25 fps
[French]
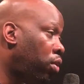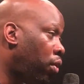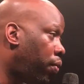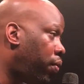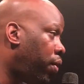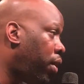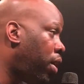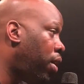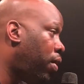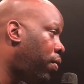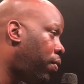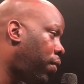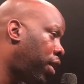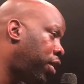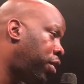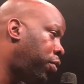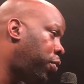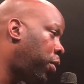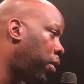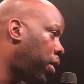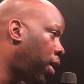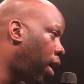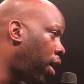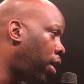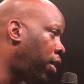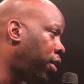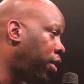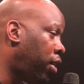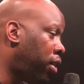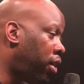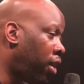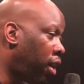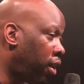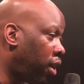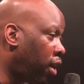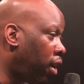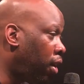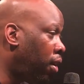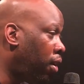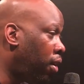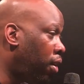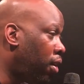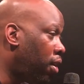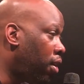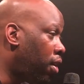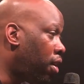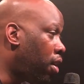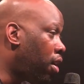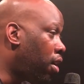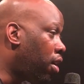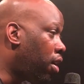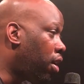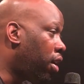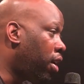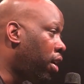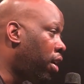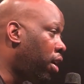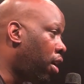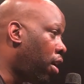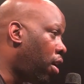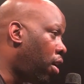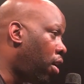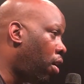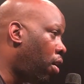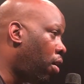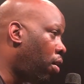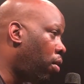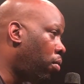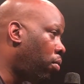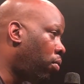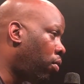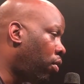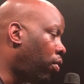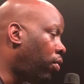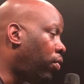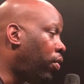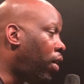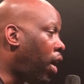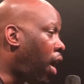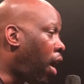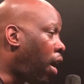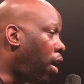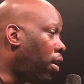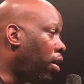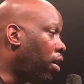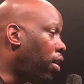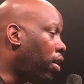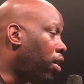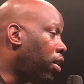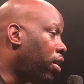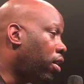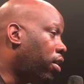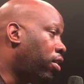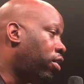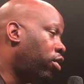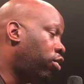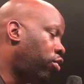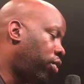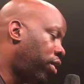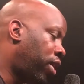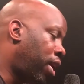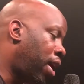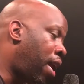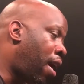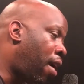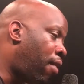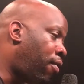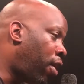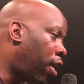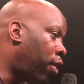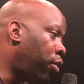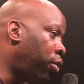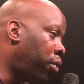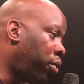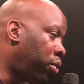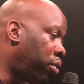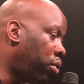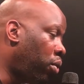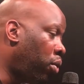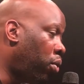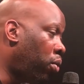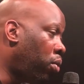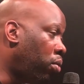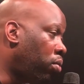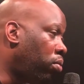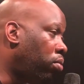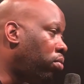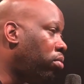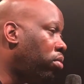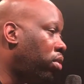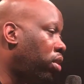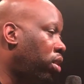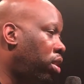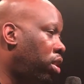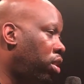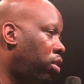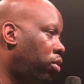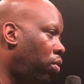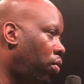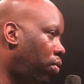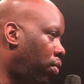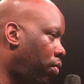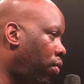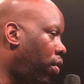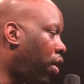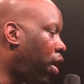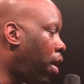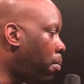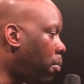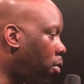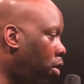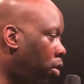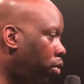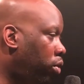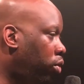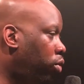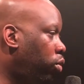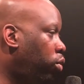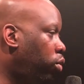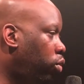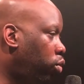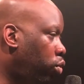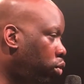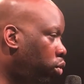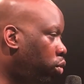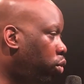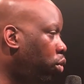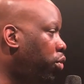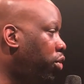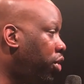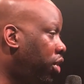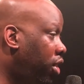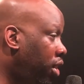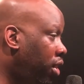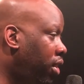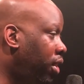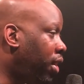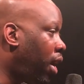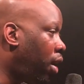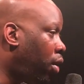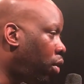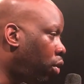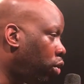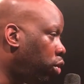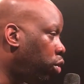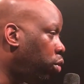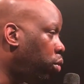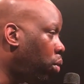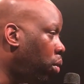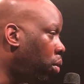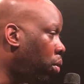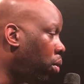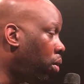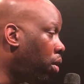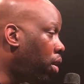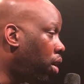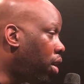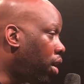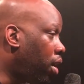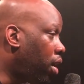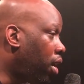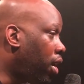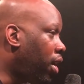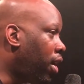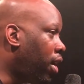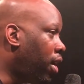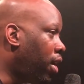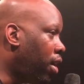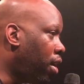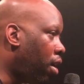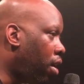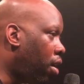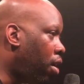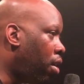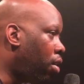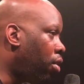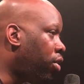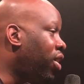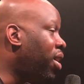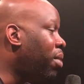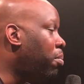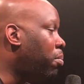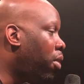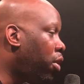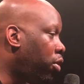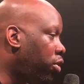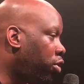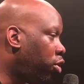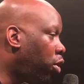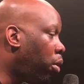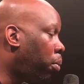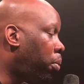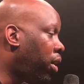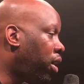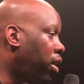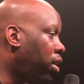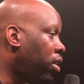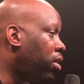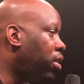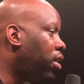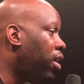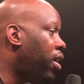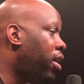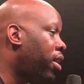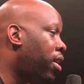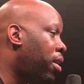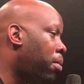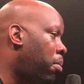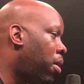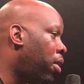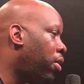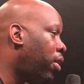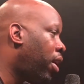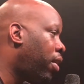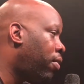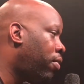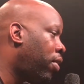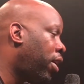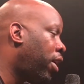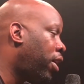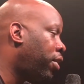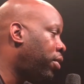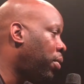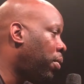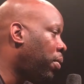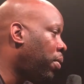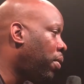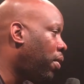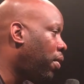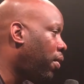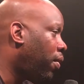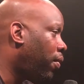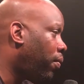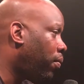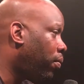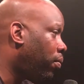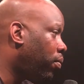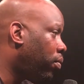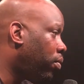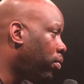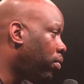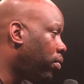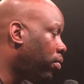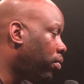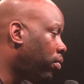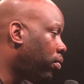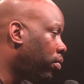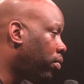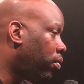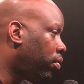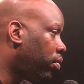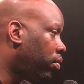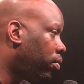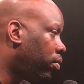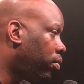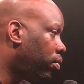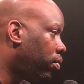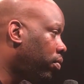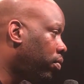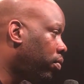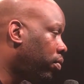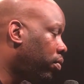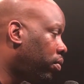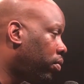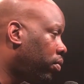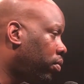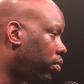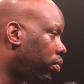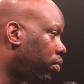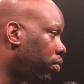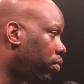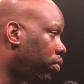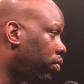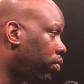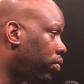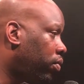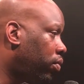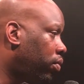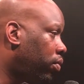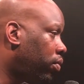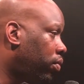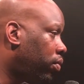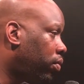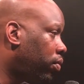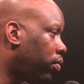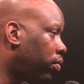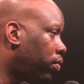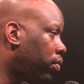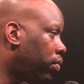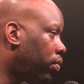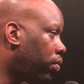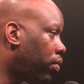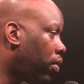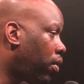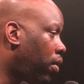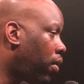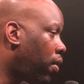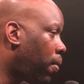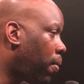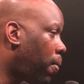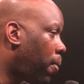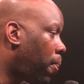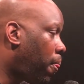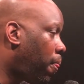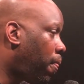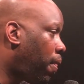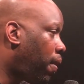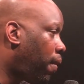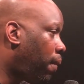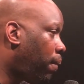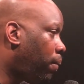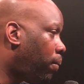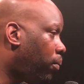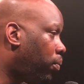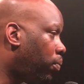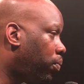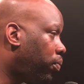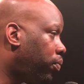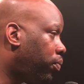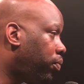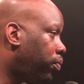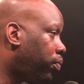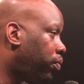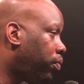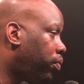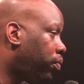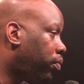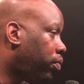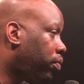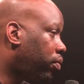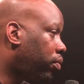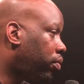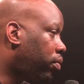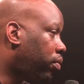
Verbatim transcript: qu'ils ont fait les phases finales cette année. Et euh, bon, voilà. Je voudrais aller avoir d'autres noms qui sont vraiment tout aussi talentueux et euh, des bonnes surprises et des bonnes révélations. Qu'est-ce que ça représente pour vous euh, la tenue de ce genre d'événement